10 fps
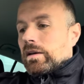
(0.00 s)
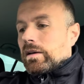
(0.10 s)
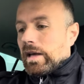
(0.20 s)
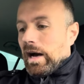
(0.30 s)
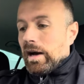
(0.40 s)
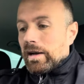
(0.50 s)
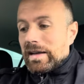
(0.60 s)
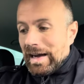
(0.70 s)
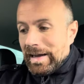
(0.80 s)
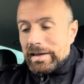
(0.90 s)
ja,
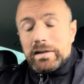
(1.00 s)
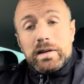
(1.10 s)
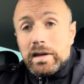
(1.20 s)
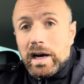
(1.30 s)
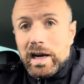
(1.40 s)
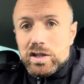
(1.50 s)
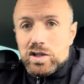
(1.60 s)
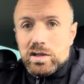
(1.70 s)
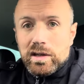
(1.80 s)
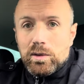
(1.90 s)
keine
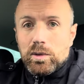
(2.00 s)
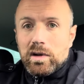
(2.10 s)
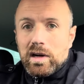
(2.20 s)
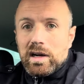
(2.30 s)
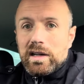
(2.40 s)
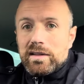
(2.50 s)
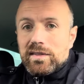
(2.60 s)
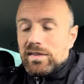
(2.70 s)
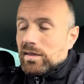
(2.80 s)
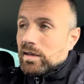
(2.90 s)
Einstellung
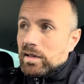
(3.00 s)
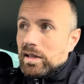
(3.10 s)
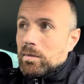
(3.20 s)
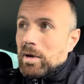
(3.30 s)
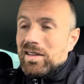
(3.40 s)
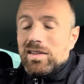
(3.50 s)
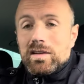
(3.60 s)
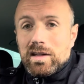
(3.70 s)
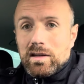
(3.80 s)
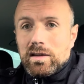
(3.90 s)
als äh, jemand,
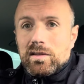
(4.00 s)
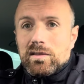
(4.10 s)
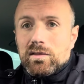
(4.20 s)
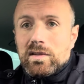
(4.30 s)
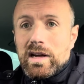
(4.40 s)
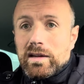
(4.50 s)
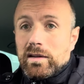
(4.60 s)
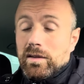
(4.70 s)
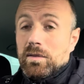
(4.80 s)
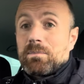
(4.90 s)
der nichts zu sagen
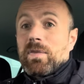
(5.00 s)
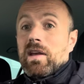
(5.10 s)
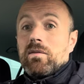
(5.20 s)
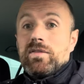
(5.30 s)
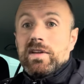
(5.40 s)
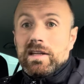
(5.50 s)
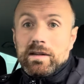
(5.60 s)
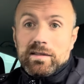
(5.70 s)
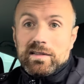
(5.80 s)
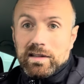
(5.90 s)
hat. Wie
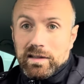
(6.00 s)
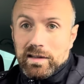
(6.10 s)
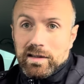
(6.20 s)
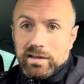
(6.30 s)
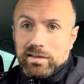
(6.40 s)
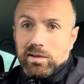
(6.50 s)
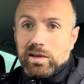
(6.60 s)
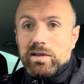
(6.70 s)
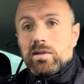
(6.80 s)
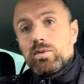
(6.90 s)
seht ihr das,
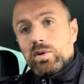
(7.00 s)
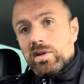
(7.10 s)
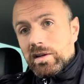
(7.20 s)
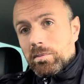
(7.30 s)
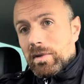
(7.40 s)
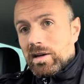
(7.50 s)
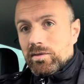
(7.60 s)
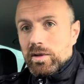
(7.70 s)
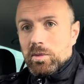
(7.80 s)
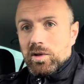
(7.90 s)
Leute? Würdet ihr Mark
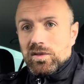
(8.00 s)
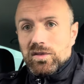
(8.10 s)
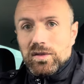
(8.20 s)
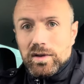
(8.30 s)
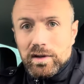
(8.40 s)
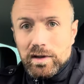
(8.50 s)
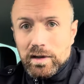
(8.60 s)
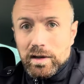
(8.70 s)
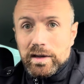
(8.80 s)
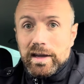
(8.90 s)
Wilmots
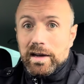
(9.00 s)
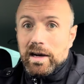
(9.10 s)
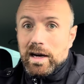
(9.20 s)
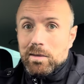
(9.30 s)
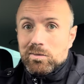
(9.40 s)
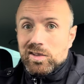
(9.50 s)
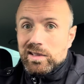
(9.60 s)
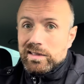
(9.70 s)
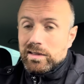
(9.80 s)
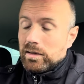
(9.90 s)
äh, gerne haben
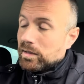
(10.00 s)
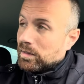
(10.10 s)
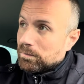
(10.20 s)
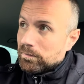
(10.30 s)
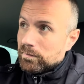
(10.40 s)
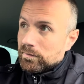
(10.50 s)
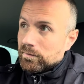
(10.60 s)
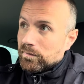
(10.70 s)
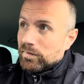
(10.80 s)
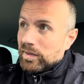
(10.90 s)
wollen?
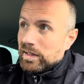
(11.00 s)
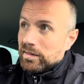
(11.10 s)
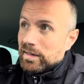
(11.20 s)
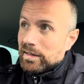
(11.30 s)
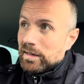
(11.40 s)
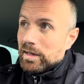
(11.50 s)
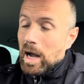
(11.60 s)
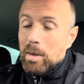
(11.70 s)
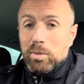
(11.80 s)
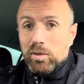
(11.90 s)
Ähm, wie seht ihr die
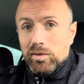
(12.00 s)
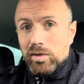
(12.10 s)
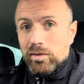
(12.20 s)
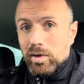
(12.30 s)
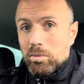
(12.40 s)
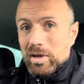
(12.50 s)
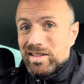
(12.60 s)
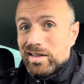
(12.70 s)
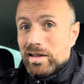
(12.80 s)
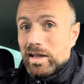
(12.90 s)
Abberufung von
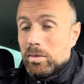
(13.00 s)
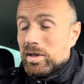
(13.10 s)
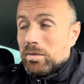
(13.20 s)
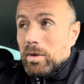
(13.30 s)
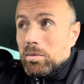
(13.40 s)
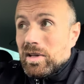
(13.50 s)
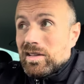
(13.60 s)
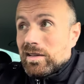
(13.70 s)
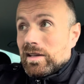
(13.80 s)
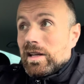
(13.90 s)
Peter Knebel? Ich meine,
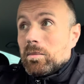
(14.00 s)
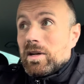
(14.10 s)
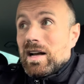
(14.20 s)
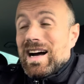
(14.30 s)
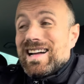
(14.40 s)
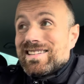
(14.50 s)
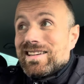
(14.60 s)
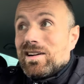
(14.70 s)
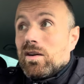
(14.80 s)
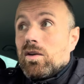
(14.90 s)
Peter Knebel hat
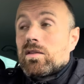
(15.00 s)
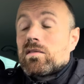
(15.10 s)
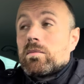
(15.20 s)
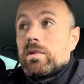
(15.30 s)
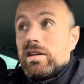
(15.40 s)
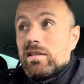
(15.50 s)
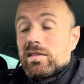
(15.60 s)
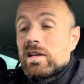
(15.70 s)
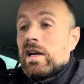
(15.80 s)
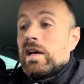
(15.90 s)
ja auch
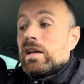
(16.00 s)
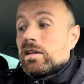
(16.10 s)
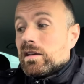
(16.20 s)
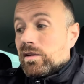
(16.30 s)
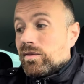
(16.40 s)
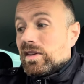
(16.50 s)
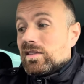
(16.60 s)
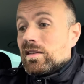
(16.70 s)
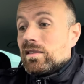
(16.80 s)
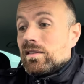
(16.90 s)
zumindest ein
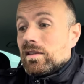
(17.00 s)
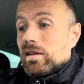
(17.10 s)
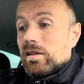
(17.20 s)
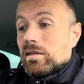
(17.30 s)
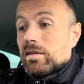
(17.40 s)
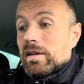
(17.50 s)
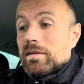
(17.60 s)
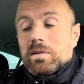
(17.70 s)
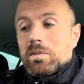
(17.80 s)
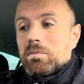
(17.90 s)
gewisses, äh,
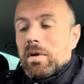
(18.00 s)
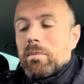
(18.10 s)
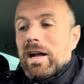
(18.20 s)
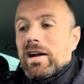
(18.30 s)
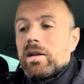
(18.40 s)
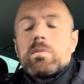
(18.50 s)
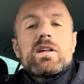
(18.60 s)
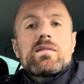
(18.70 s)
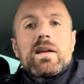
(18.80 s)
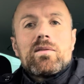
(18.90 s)
also man kann ihm
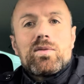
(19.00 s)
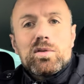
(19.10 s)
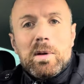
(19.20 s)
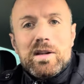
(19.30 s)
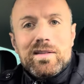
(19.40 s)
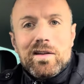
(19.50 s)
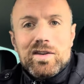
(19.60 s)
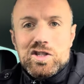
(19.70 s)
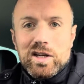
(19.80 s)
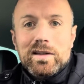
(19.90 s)
ja seinen
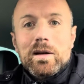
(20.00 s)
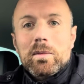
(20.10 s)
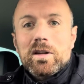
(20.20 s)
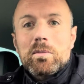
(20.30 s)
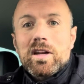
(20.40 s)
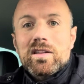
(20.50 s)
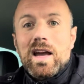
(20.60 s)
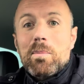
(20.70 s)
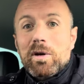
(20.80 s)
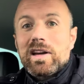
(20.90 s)
Fußballsachverstand kann man ihm ja nicht
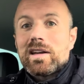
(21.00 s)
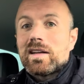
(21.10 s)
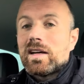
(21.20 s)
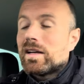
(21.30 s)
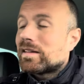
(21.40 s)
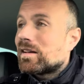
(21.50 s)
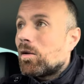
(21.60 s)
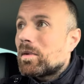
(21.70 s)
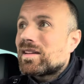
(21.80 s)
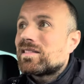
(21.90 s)
abreden. Ja, ich
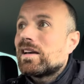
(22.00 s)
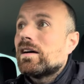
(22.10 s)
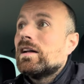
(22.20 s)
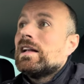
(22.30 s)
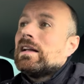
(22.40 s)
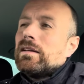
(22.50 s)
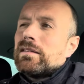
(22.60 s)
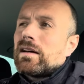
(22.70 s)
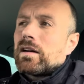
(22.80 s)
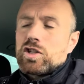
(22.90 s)
glaube, dass er in
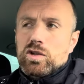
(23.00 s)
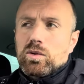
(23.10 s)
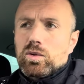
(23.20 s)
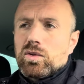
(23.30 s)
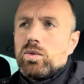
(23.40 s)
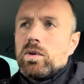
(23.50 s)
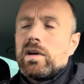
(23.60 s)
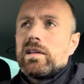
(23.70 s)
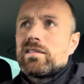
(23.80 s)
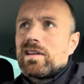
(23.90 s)
Sachen Struktur,
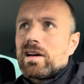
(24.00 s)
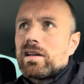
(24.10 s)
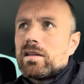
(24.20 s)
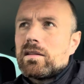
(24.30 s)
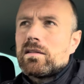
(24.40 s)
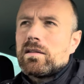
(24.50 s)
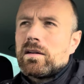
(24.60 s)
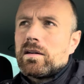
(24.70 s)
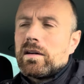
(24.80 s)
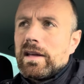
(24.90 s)
in Sachen,
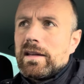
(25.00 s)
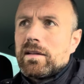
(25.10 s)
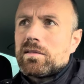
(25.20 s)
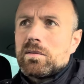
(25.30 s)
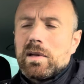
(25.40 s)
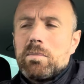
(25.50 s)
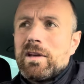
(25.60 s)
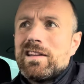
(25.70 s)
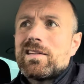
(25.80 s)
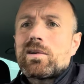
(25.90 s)
äh, also im
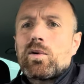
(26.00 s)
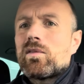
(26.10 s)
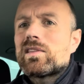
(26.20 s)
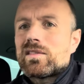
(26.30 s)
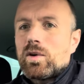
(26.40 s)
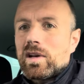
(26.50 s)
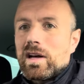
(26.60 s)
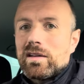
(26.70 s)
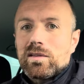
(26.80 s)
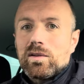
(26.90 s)
Hintergrund, was dort
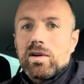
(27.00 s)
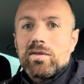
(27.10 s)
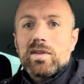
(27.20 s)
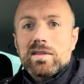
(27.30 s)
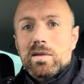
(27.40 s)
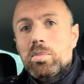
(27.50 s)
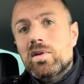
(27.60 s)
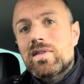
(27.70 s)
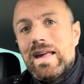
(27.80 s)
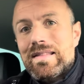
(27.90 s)
alles läuft, was die
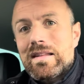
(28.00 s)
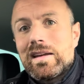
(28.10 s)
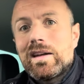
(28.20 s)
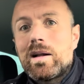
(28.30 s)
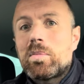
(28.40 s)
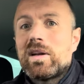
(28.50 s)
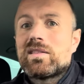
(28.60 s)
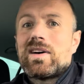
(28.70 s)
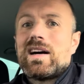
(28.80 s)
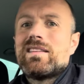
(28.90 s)
Prozesse innerhalb eines
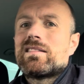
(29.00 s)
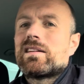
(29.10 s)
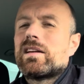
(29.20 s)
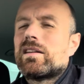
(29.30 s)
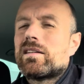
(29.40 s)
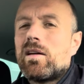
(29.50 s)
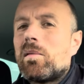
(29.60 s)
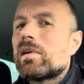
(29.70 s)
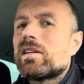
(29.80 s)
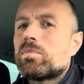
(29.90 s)
Vereins angeht, ich
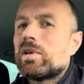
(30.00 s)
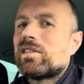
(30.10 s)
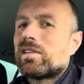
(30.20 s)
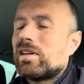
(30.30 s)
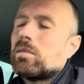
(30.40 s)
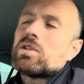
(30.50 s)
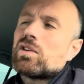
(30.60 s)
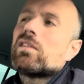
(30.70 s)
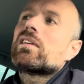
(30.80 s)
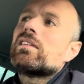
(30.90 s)
glaube, da ist Peter Knebel
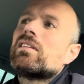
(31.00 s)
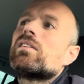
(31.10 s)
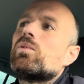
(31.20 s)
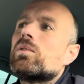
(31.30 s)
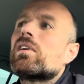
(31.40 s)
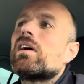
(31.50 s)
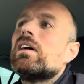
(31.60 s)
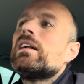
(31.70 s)
schon ein richtig guter